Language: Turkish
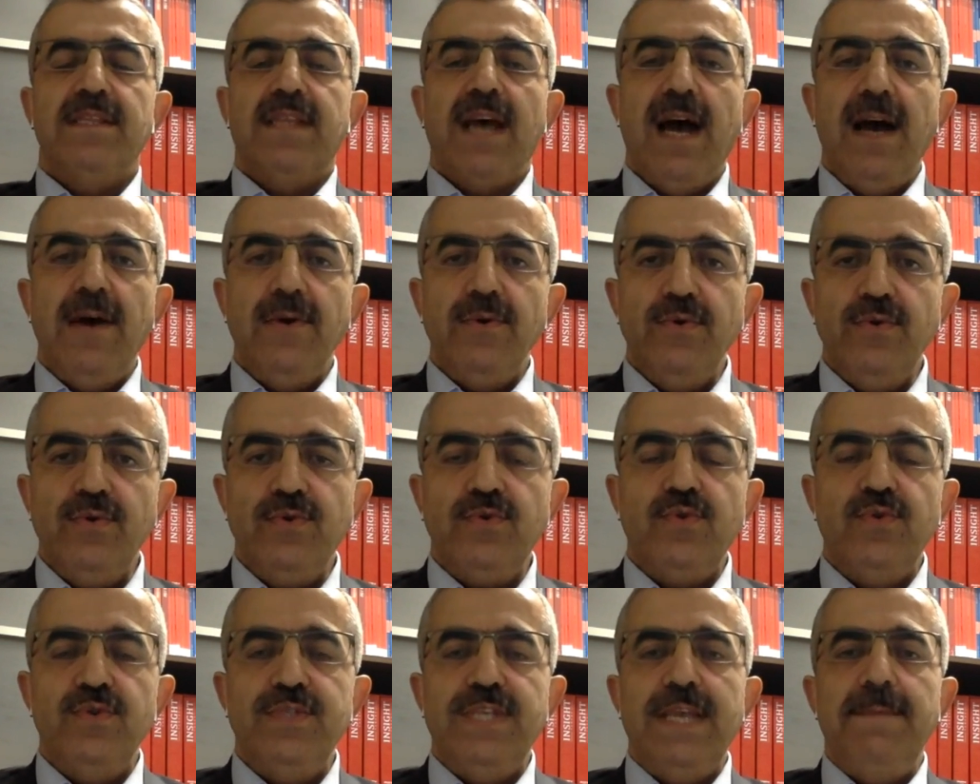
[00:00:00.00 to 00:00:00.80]
daha
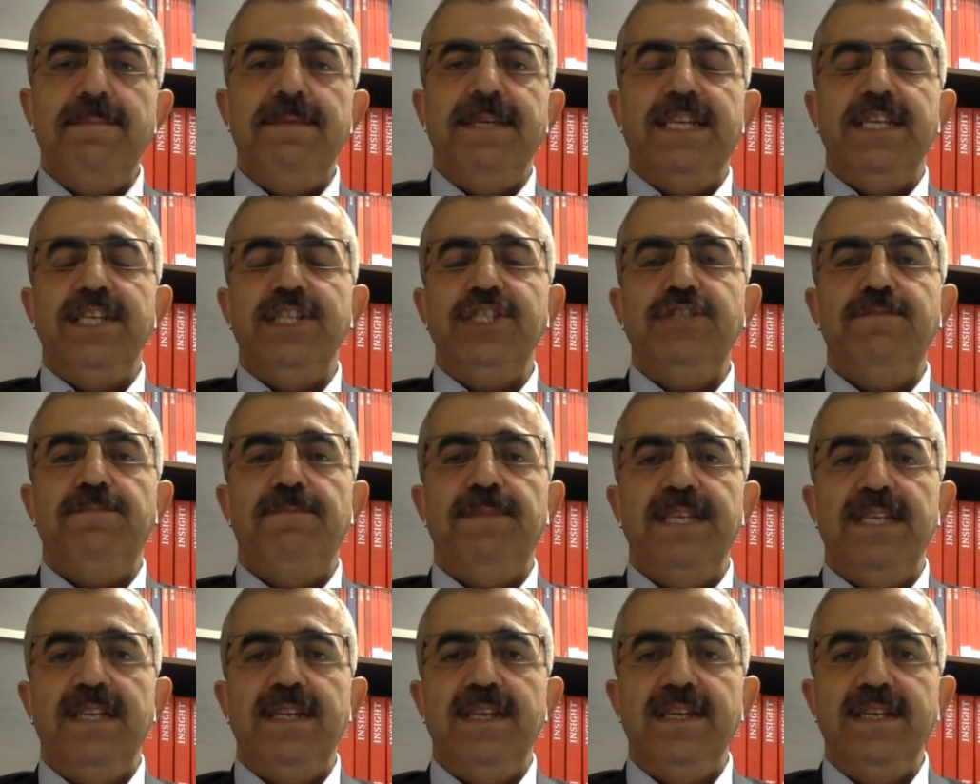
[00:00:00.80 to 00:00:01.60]
üst düzey bir
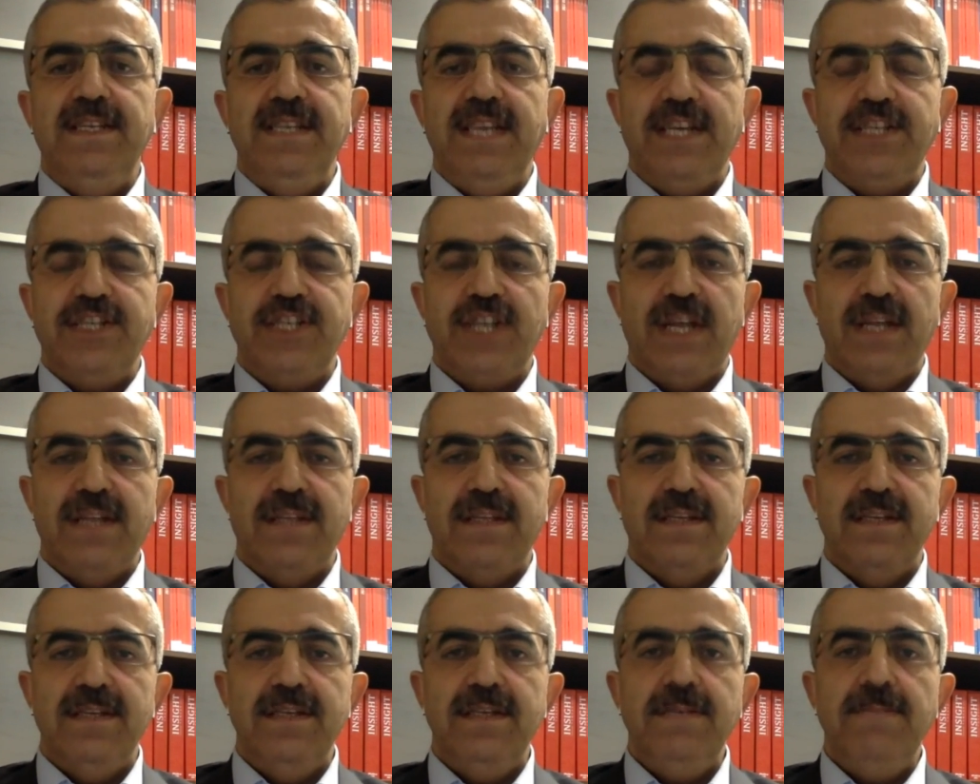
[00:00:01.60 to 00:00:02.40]
işbirliğinin
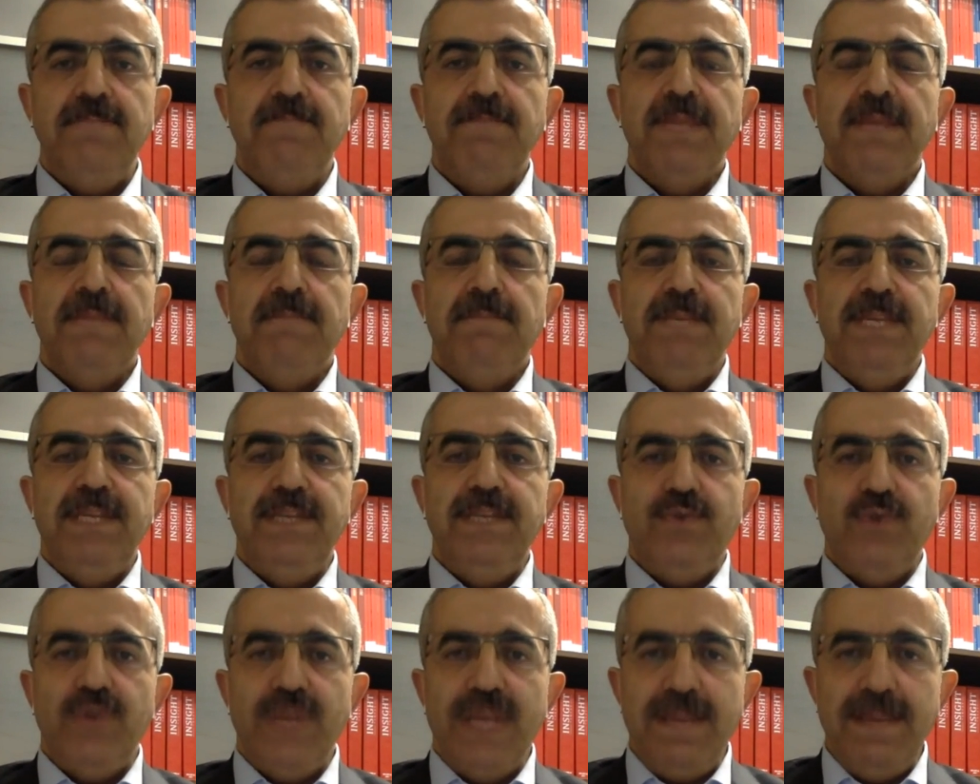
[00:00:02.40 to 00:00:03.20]
yaşandığı
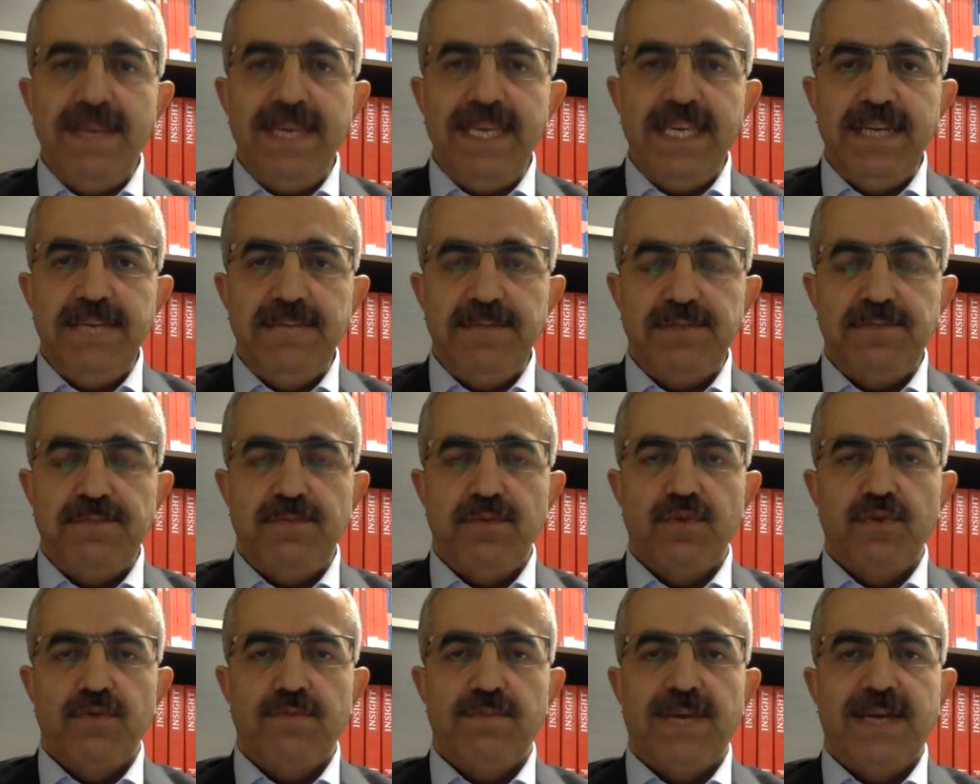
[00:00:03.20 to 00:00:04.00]
bir döneme
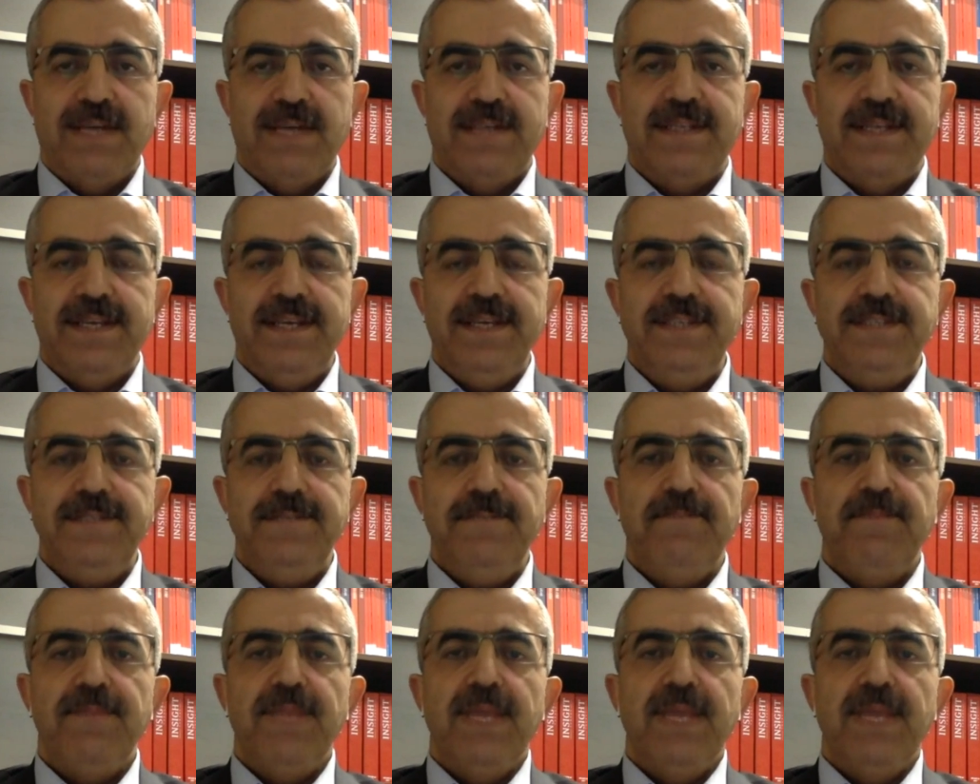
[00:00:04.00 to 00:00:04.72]
girmiş bulunmaktayız.